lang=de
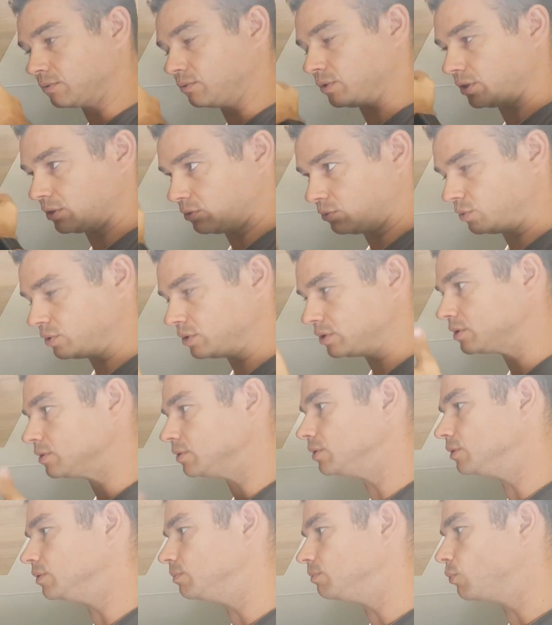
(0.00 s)
oder
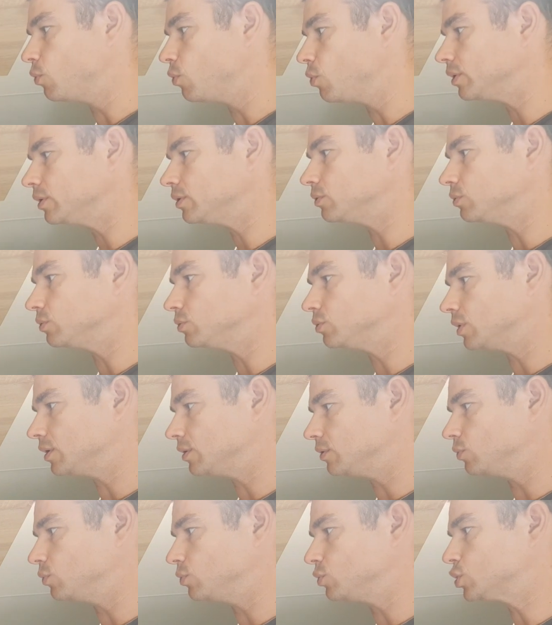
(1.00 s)
durchbohren und
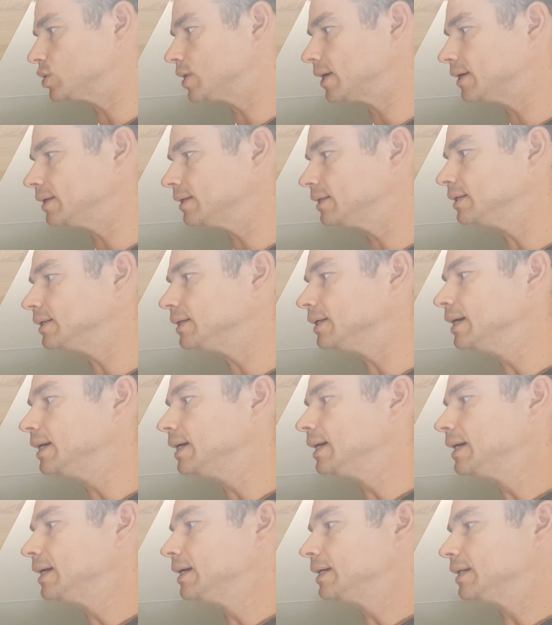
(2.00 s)
dann durchstecken.
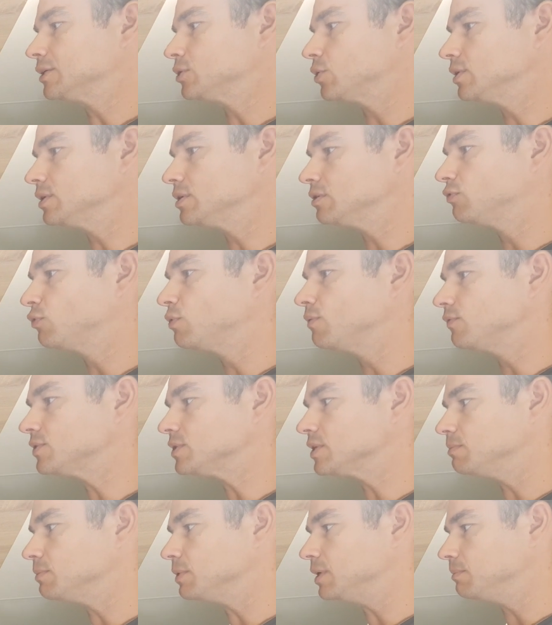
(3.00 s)
Das Holz ist
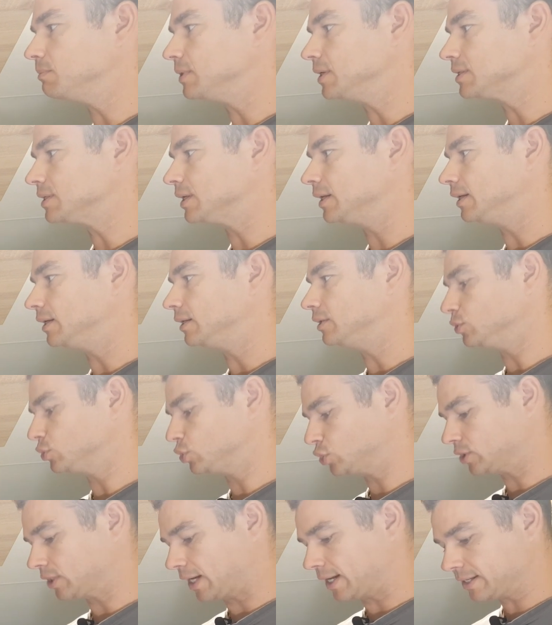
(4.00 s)
15 mm
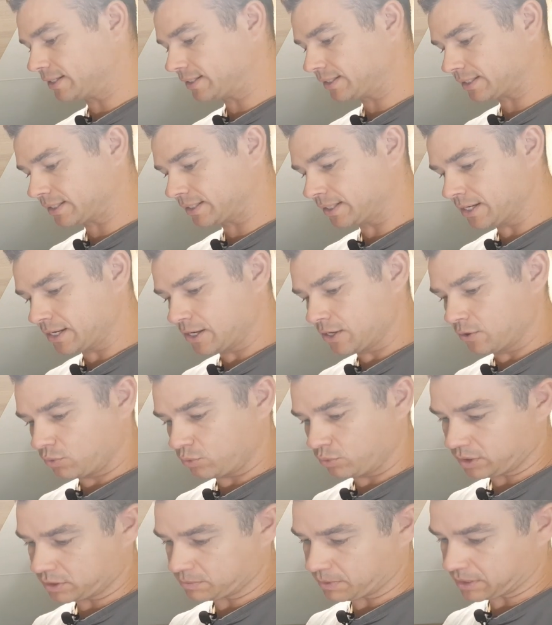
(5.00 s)
stark
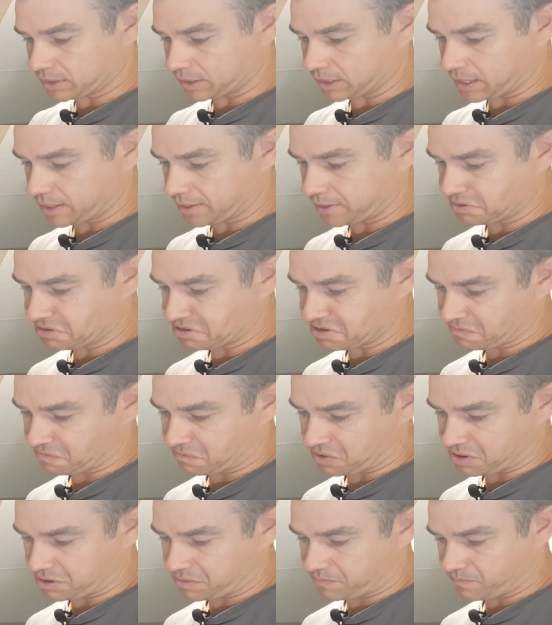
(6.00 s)
und das Material in
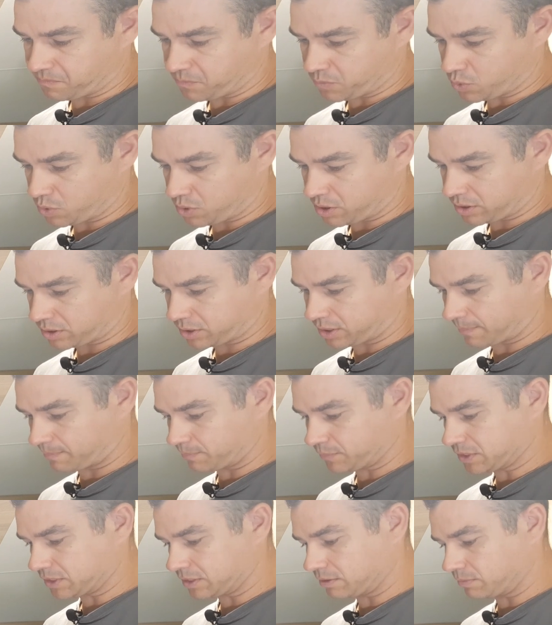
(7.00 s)
etwa ja, knapp
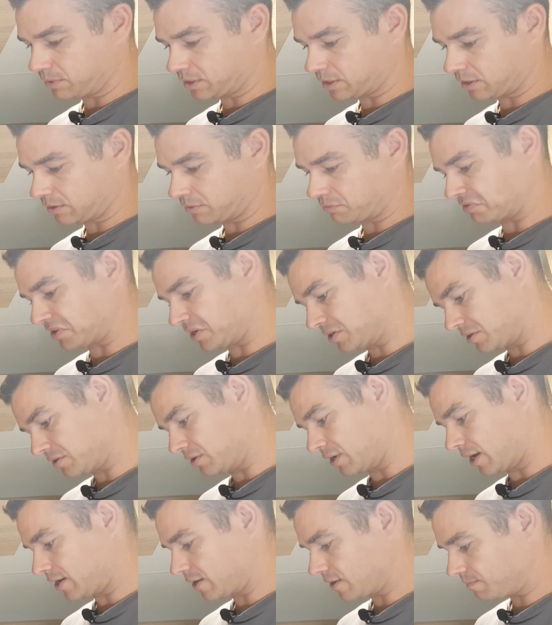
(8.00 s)
einen Zentimeter, vielleicht
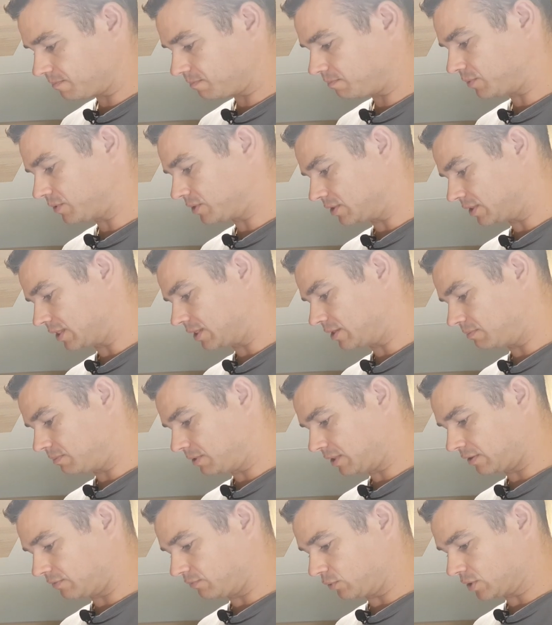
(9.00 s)
einen halben bis einen
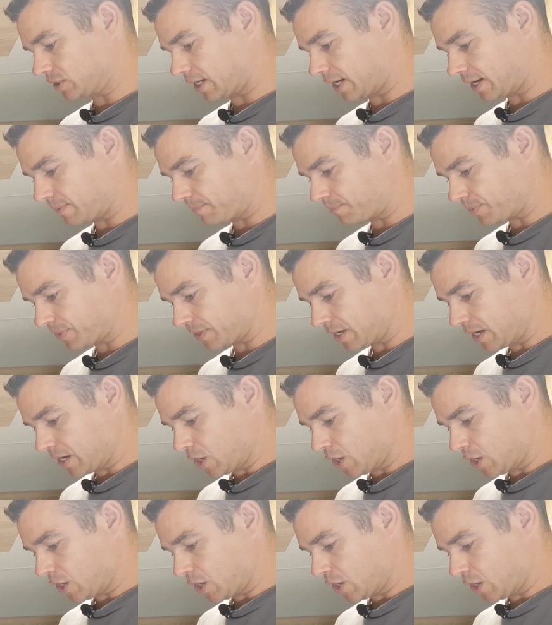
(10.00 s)
Zentimeter wird es haben.